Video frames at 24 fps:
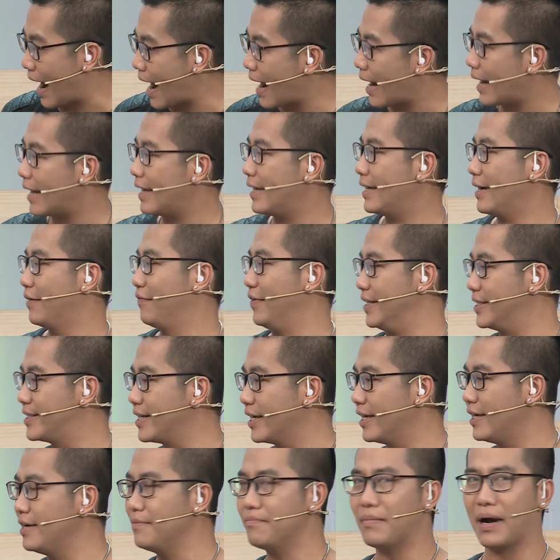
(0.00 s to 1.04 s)
hai vị
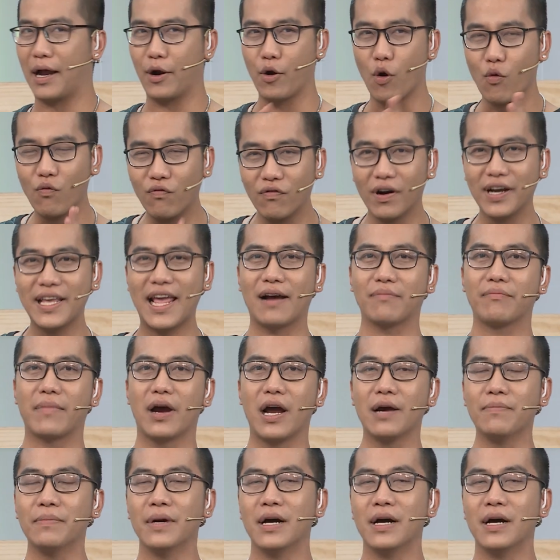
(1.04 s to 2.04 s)
trí mà đúng với gian bếp